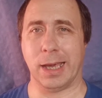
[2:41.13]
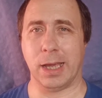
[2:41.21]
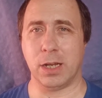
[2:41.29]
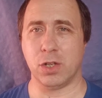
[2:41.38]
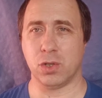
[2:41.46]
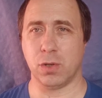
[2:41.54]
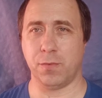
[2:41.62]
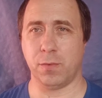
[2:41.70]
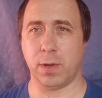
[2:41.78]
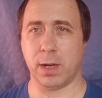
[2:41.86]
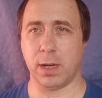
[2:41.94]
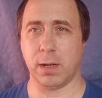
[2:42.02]
el
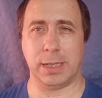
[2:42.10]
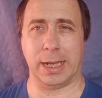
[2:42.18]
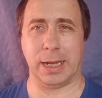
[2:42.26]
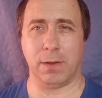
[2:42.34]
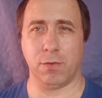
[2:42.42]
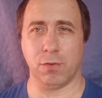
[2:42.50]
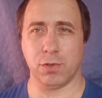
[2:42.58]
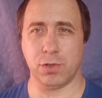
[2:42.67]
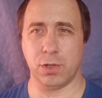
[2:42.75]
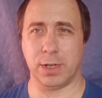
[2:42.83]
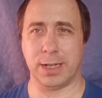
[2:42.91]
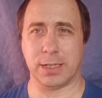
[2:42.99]
software tiene
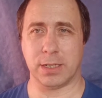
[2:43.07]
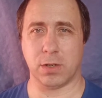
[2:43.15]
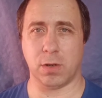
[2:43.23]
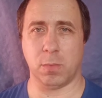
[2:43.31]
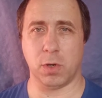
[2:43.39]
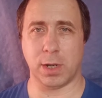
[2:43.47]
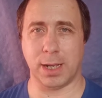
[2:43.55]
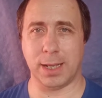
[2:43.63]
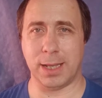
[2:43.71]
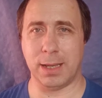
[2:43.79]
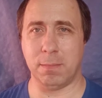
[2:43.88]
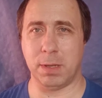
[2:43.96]
funciones como
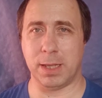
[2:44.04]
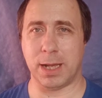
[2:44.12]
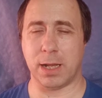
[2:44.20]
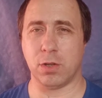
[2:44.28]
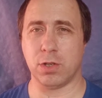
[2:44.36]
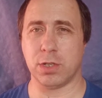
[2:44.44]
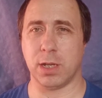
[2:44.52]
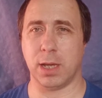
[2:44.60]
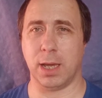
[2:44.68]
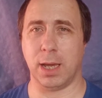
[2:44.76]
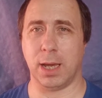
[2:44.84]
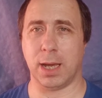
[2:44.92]
red de invitados
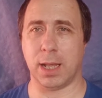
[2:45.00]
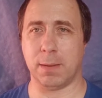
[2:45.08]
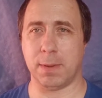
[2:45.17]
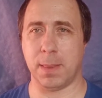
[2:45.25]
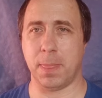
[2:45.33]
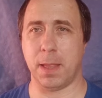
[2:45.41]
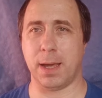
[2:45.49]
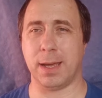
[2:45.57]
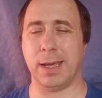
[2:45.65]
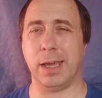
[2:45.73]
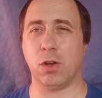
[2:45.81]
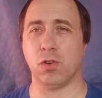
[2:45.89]
en cada
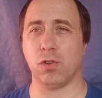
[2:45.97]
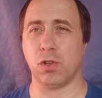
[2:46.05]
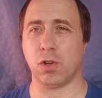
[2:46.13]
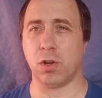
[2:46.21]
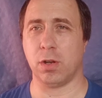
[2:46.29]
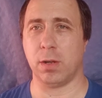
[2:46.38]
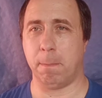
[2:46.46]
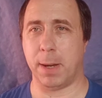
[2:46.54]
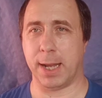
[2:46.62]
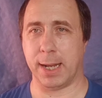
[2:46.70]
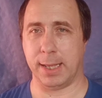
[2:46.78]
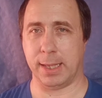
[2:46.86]
banda y control
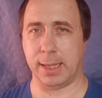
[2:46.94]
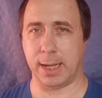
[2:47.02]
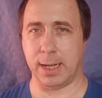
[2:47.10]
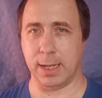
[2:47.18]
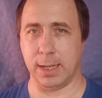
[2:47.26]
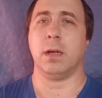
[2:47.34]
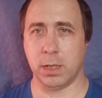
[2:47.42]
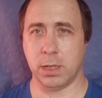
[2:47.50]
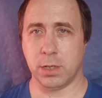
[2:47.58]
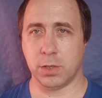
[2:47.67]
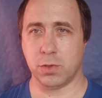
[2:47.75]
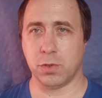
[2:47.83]
parental.
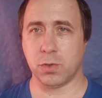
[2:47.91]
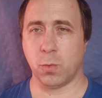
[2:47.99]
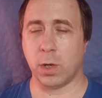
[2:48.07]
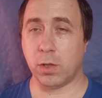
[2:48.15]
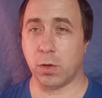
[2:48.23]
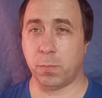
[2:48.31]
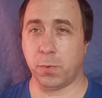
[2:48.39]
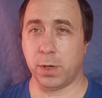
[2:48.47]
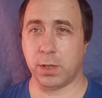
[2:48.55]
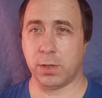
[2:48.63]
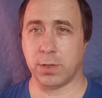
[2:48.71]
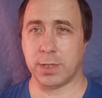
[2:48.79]
Sus cuatro
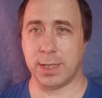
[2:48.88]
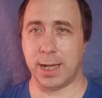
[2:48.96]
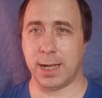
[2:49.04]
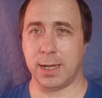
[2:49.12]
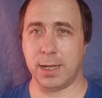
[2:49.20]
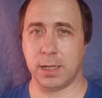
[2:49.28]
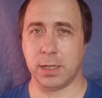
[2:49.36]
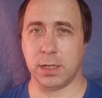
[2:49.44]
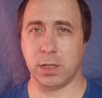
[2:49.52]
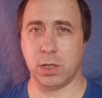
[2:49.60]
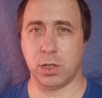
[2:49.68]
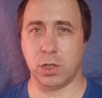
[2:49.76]
puertos LAN
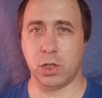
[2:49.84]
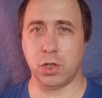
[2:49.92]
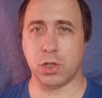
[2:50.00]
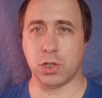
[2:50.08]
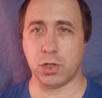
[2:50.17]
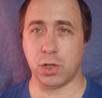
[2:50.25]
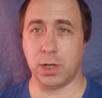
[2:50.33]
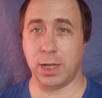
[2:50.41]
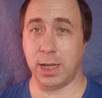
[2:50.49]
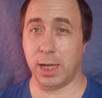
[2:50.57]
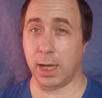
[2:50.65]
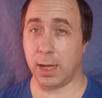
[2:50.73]
no son
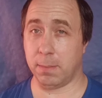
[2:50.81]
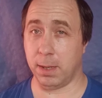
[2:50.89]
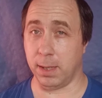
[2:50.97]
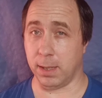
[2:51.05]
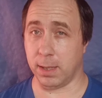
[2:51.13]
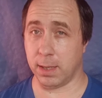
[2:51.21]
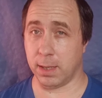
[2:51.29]
gigabit.